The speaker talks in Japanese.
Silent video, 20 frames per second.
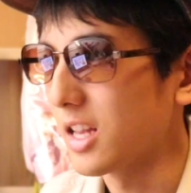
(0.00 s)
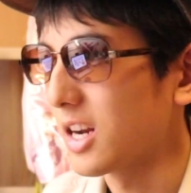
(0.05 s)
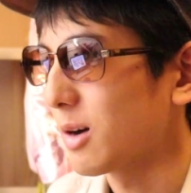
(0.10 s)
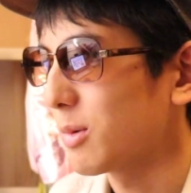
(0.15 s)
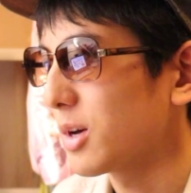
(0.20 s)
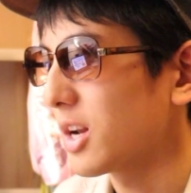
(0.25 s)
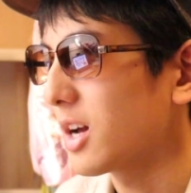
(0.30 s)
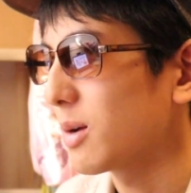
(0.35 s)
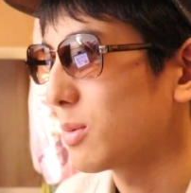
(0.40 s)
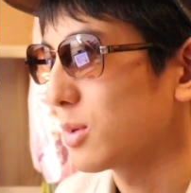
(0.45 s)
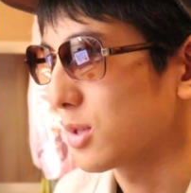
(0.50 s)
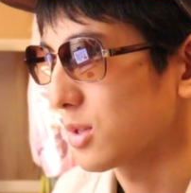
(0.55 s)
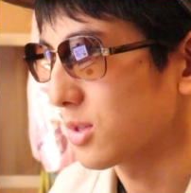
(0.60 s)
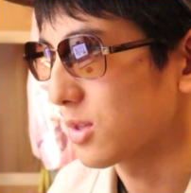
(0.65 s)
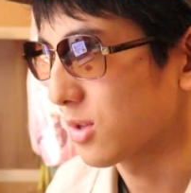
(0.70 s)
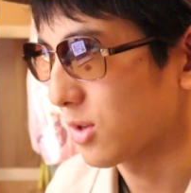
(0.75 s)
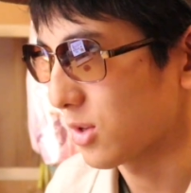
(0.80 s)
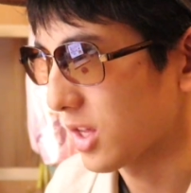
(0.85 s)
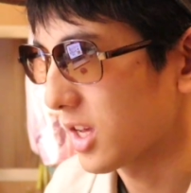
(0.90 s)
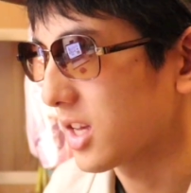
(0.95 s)
ラブライブ
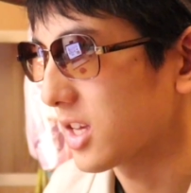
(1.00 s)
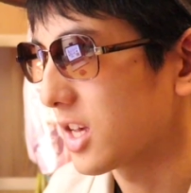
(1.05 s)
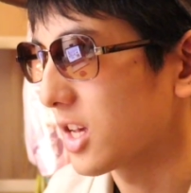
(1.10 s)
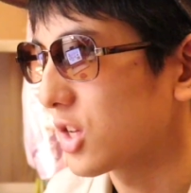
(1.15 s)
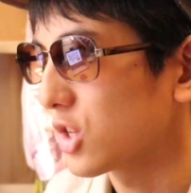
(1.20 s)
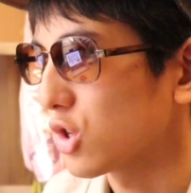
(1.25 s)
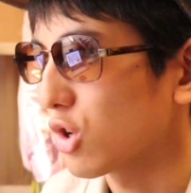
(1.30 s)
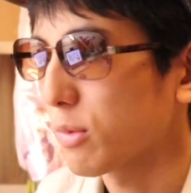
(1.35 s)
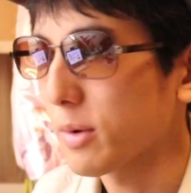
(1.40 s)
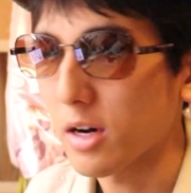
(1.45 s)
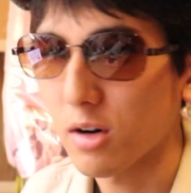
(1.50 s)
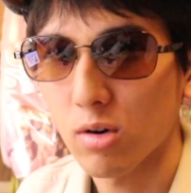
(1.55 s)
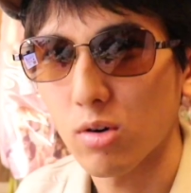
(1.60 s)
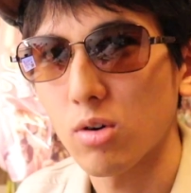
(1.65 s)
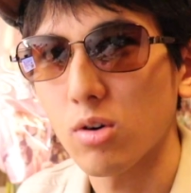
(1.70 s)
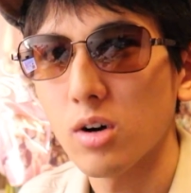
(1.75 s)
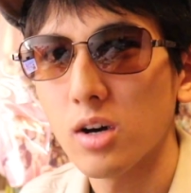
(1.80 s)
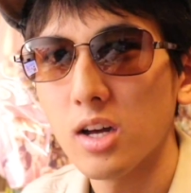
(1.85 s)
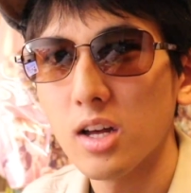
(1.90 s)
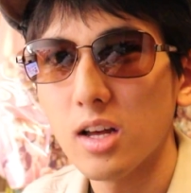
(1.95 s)
のね、劇場版
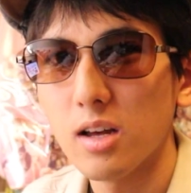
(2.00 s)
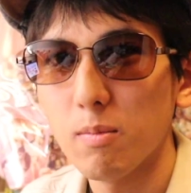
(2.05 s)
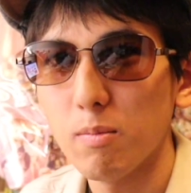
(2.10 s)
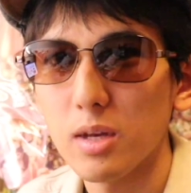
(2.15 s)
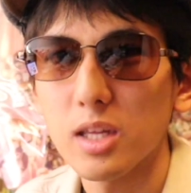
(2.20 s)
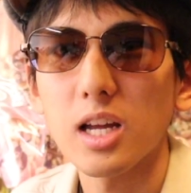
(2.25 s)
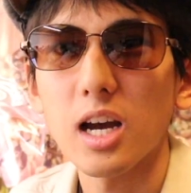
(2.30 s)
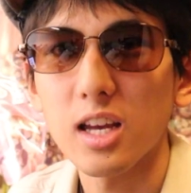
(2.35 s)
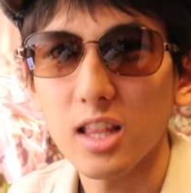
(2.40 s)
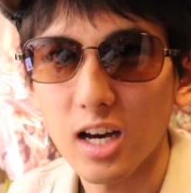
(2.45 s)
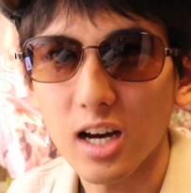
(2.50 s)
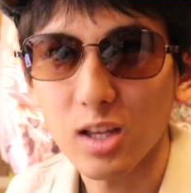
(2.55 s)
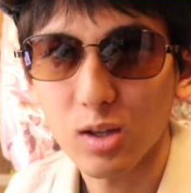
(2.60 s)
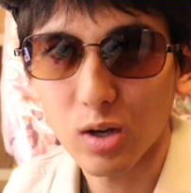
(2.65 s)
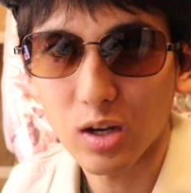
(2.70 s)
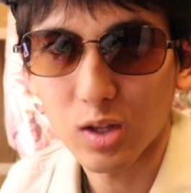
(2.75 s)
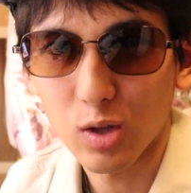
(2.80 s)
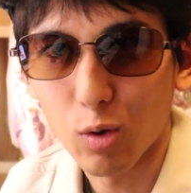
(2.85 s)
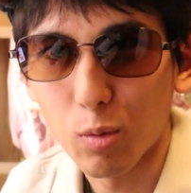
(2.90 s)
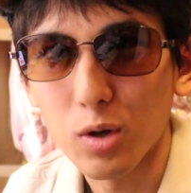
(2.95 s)
を見たいな
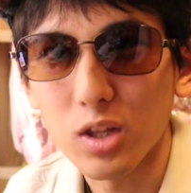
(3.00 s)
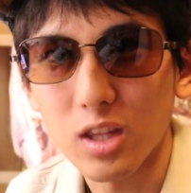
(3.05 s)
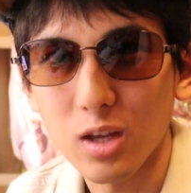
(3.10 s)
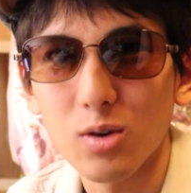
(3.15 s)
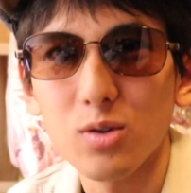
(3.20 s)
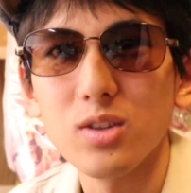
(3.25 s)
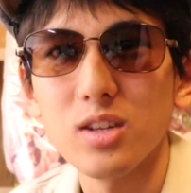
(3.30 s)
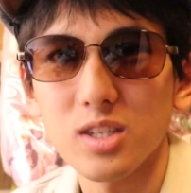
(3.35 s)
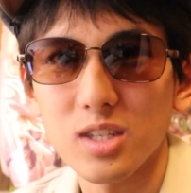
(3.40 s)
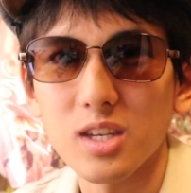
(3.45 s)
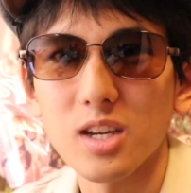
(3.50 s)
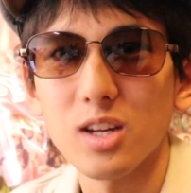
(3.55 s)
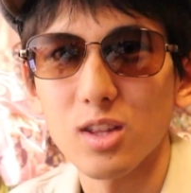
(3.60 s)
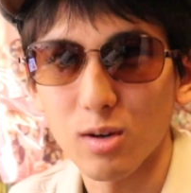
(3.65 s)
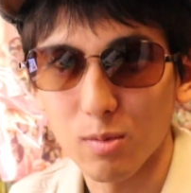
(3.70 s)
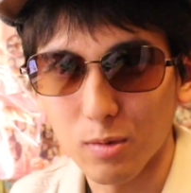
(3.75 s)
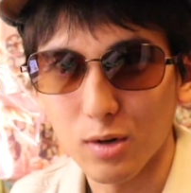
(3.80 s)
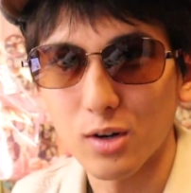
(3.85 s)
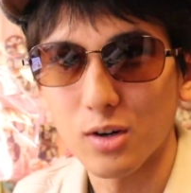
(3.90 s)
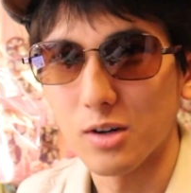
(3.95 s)
とかと思ってるんですけれ
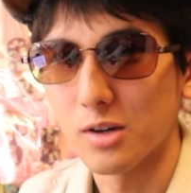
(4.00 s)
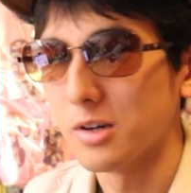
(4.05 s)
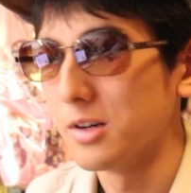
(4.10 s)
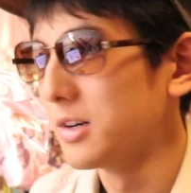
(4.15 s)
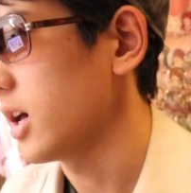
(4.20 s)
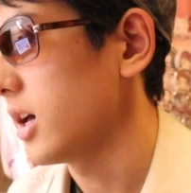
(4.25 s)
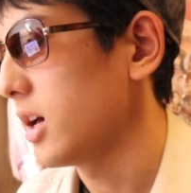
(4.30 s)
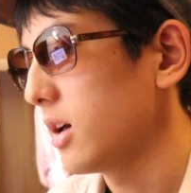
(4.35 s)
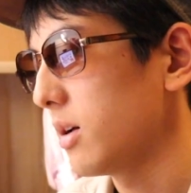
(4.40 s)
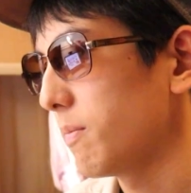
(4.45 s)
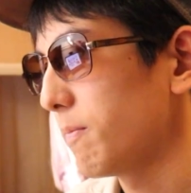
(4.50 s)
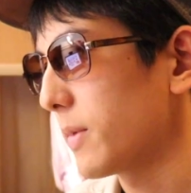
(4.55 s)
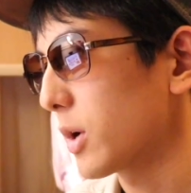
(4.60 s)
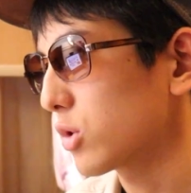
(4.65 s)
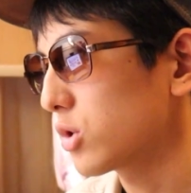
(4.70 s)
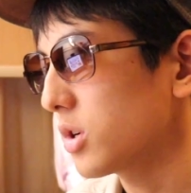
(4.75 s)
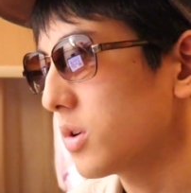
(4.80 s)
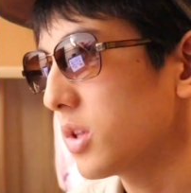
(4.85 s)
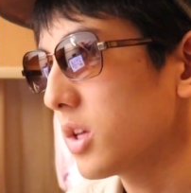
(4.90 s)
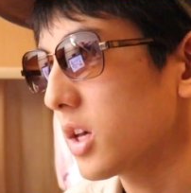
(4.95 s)
ども、まあ、
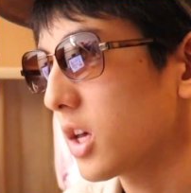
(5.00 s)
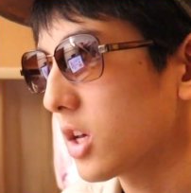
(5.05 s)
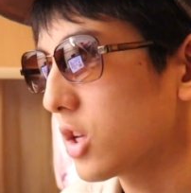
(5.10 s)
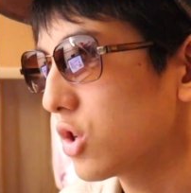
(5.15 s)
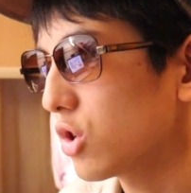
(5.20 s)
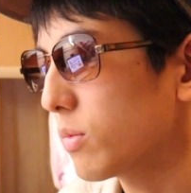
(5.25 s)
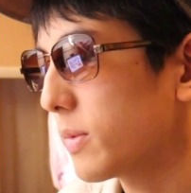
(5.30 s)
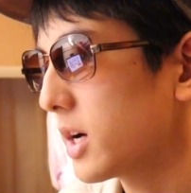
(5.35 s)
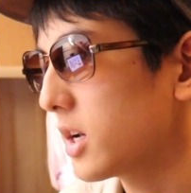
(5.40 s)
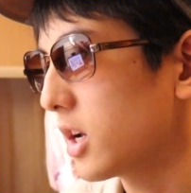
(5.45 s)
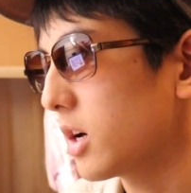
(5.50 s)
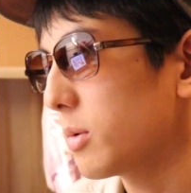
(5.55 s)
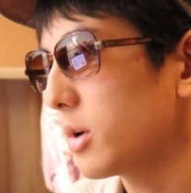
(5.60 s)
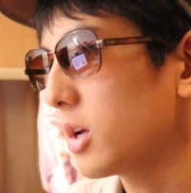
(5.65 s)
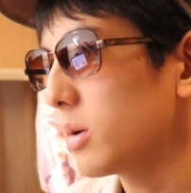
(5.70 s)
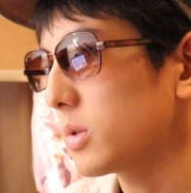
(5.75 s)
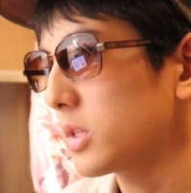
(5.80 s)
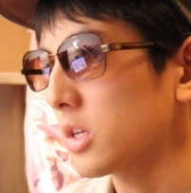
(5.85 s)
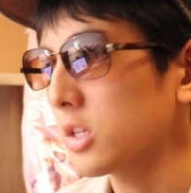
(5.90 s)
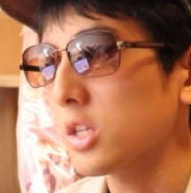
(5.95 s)
こちらのね、劇場版
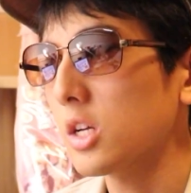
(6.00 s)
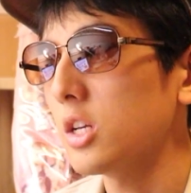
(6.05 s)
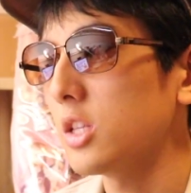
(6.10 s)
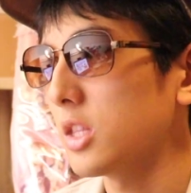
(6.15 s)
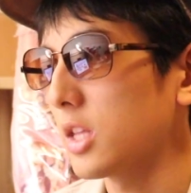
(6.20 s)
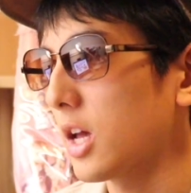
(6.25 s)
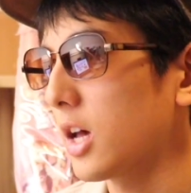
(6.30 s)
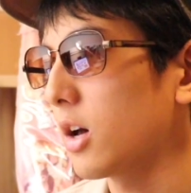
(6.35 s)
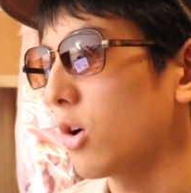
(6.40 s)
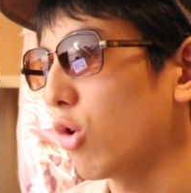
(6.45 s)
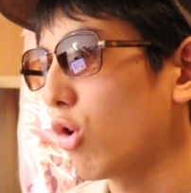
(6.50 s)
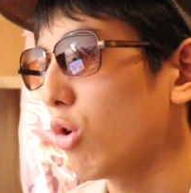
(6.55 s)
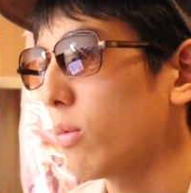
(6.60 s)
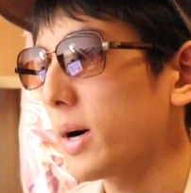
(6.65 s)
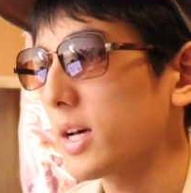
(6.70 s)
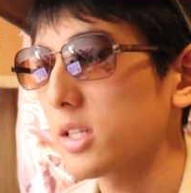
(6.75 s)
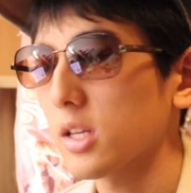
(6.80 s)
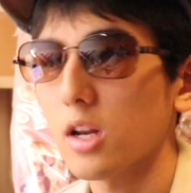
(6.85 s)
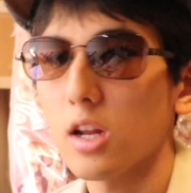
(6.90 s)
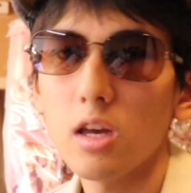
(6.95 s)
ラブライブサンシャインね、
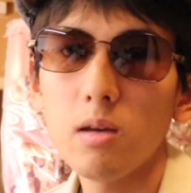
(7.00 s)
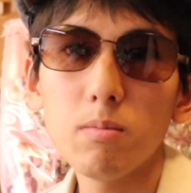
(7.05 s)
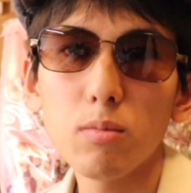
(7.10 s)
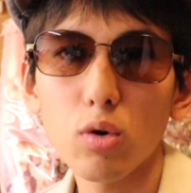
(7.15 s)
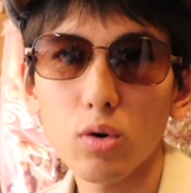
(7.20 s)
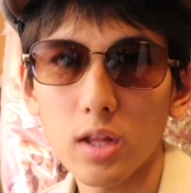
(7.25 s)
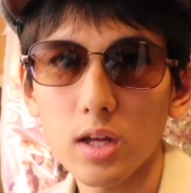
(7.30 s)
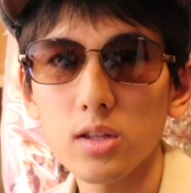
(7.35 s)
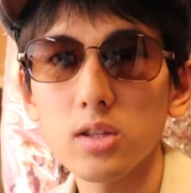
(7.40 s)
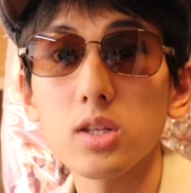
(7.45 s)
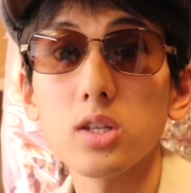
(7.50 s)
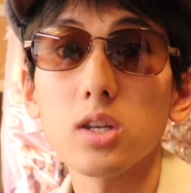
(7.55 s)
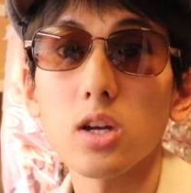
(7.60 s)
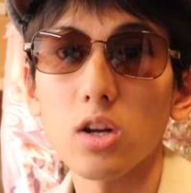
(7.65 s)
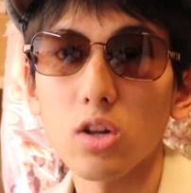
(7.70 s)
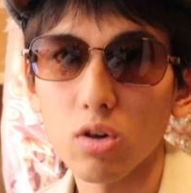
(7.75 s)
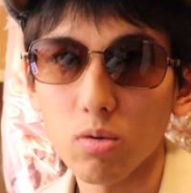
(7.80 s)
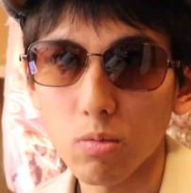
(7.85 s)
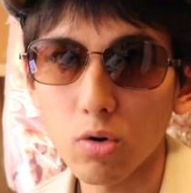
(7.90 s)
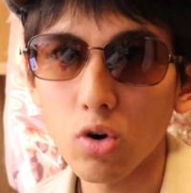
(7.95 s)
オーバーザレインボーなんです
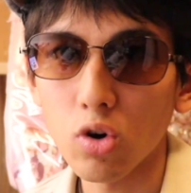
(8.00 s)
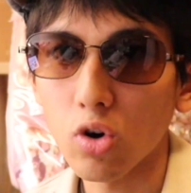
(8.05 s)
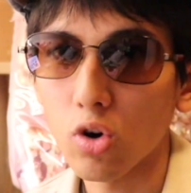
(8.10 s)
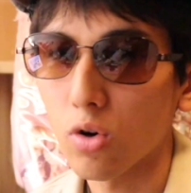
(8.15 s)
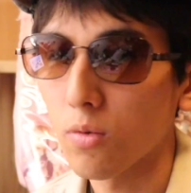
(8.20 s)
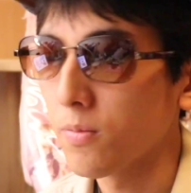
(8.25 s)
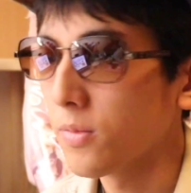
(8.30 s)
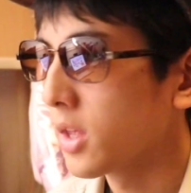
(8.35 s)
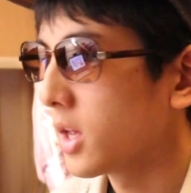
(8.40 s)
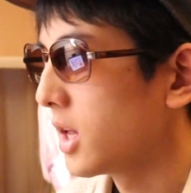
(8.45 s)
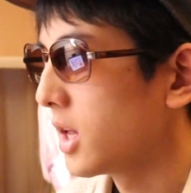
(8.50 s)
けれども、